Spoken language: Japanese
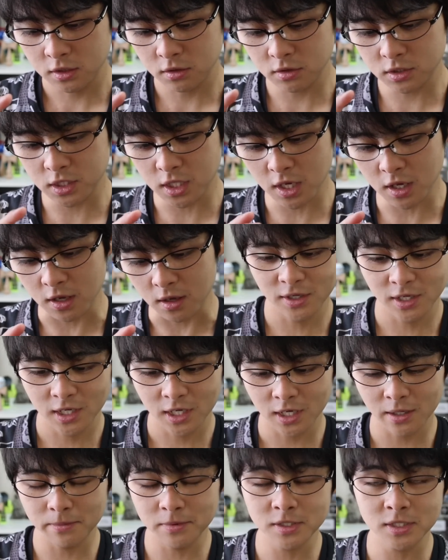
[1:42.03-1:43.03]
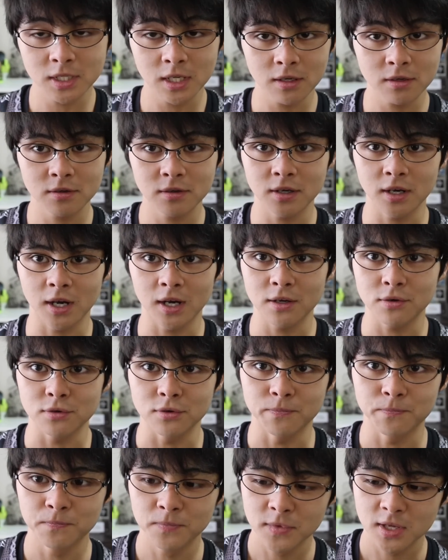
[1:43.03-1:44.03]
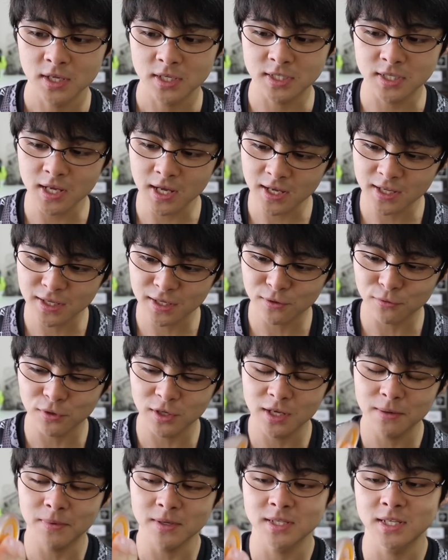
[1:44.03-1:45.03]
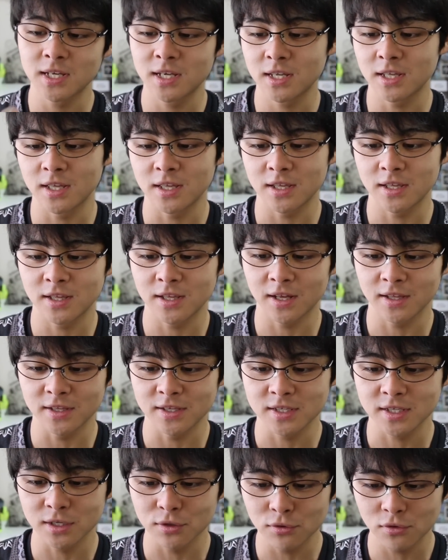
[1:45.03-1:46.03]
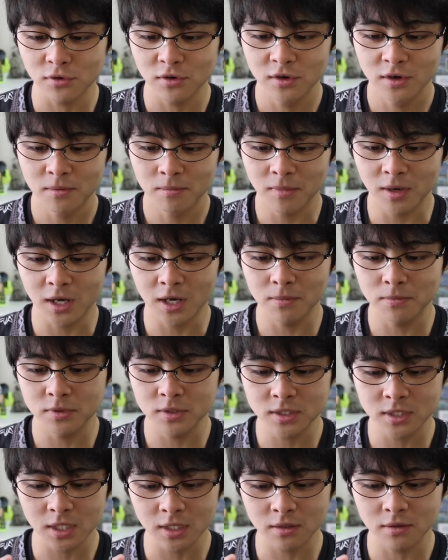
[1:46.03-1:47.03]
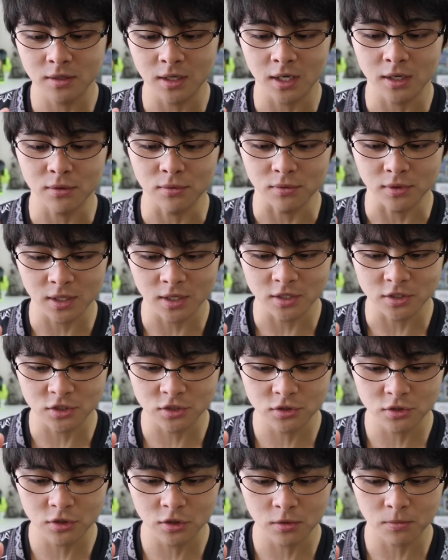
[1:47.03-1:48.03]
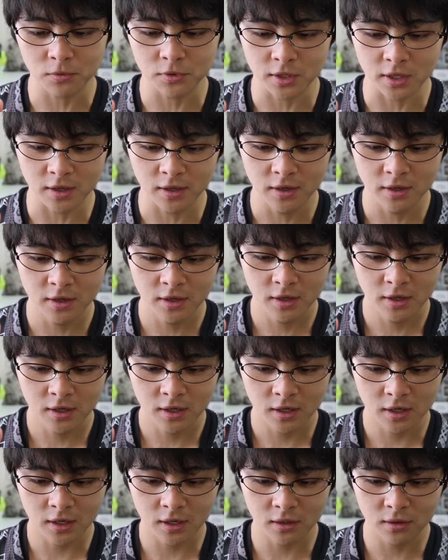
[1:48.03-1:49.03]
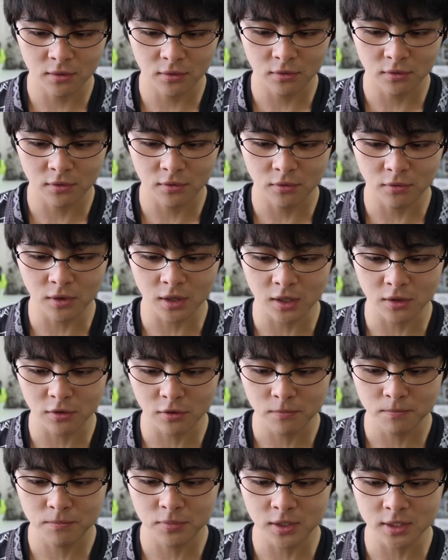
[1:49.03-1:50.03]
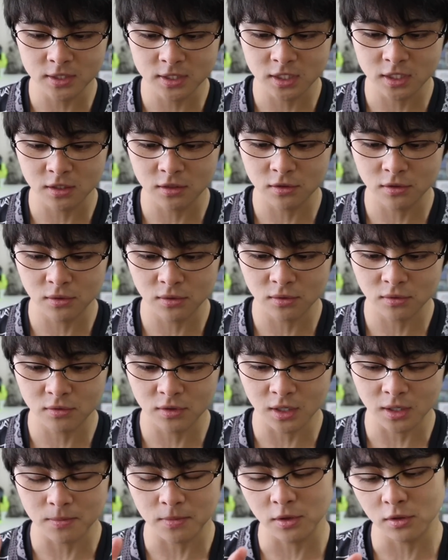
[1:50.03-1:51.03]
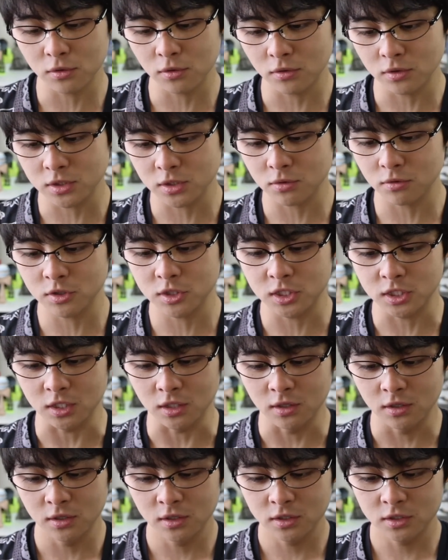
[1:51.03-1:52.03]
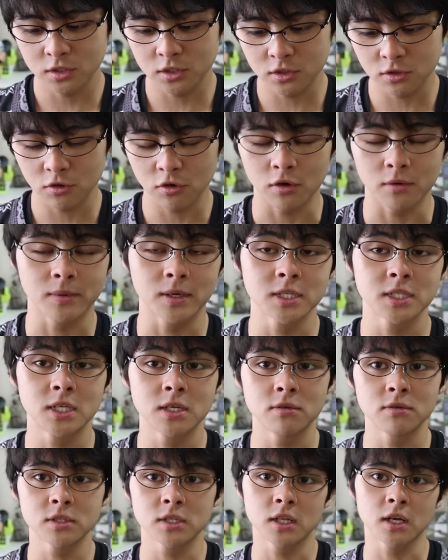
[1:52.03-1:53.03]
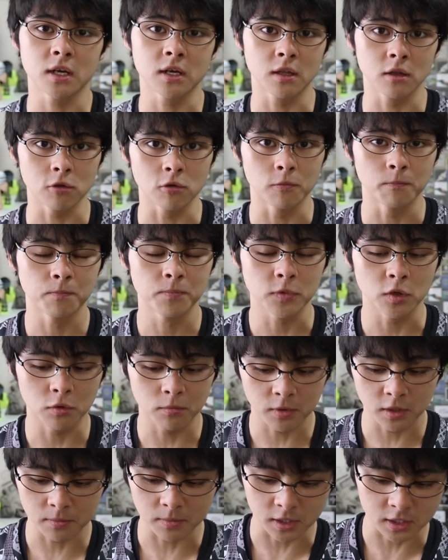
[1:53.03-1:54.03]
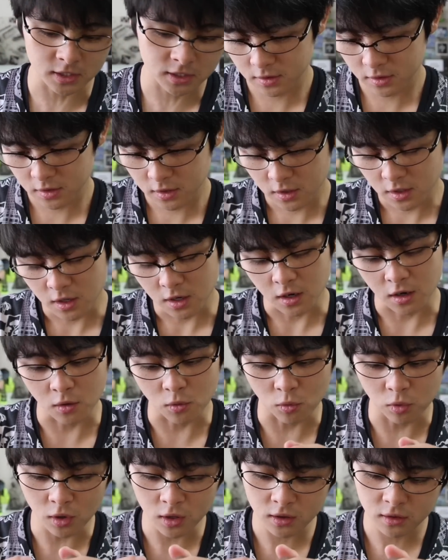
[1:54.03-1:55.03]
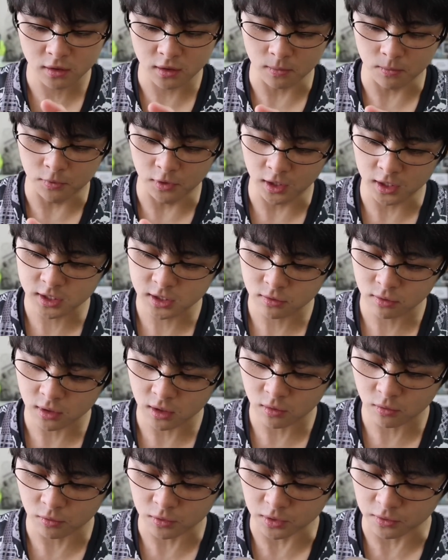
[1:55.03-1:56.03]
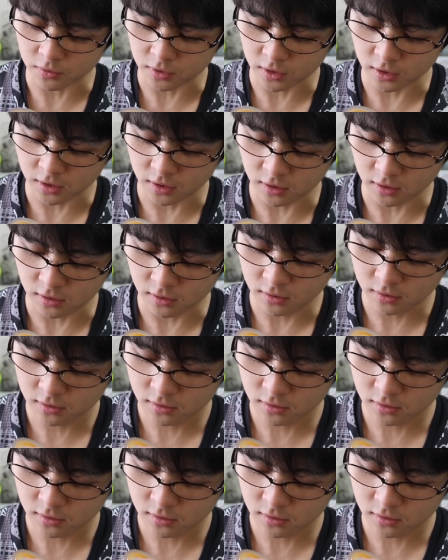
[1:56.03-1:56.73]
そしてハブスタックがあるせいでといえばせいでなんですけど、まあ、ハブスタックがあるので重量もねあの他のプラスチック用と比べると少し重量は増してるんじゃないかなと思いますあこれってブラスト加工なのかな